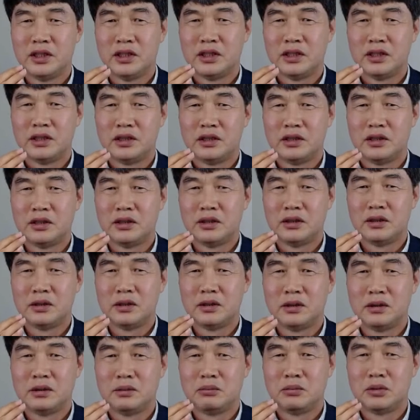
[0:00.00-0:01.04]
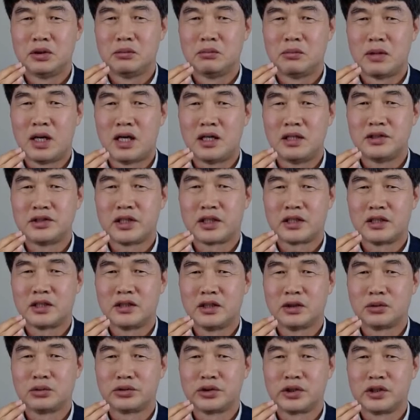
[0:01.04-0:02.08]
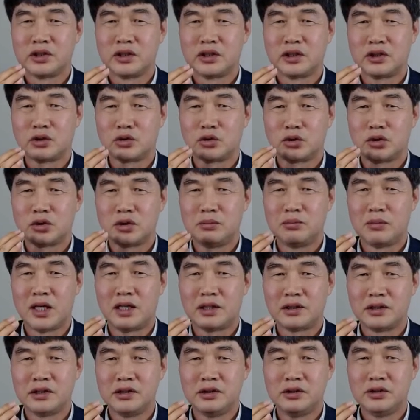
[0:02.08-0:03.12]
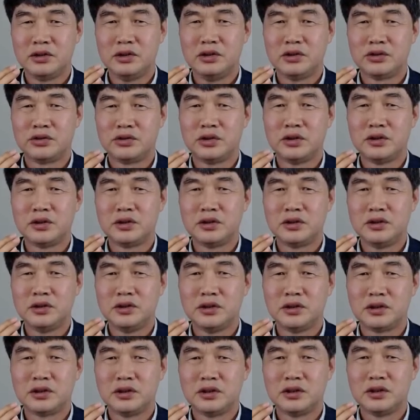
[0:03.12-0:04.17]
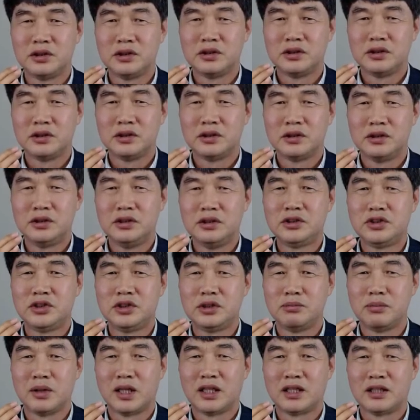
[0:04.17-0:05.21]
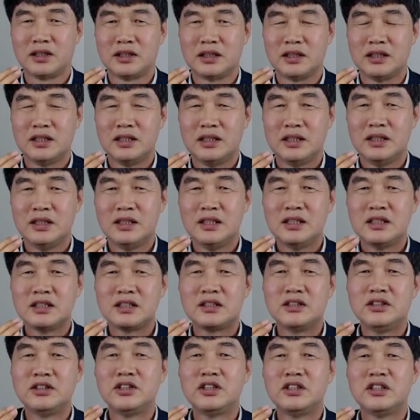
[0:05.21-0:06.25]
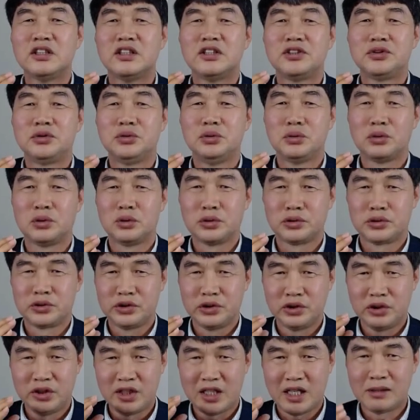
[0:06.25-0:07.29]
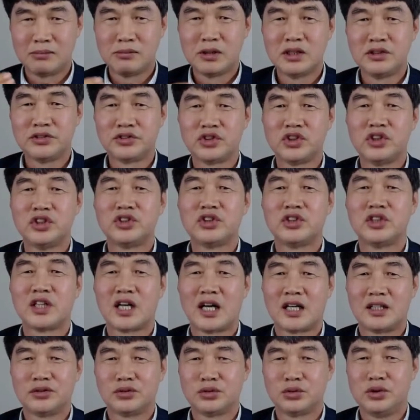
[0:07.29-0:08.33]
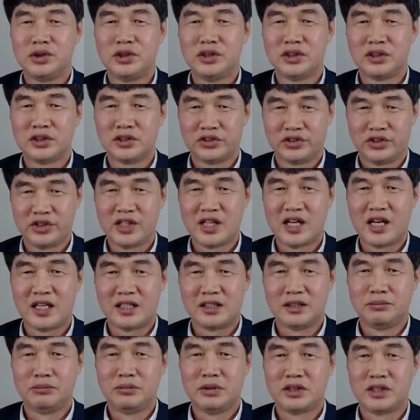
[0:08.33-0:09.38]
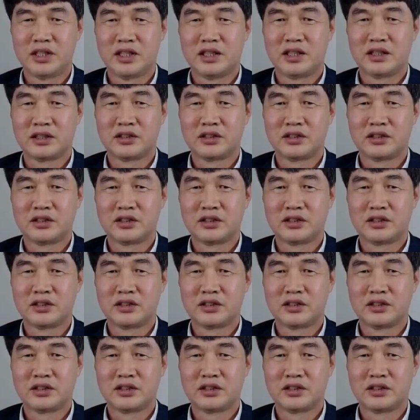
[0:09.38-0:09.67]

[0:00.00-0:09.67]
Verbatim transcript: 뭐 말 잘한다고 생각하고 그 말이 이 설득력이 있지만 그것으로서 남을 설득할 수 있는 것은 아닙니다.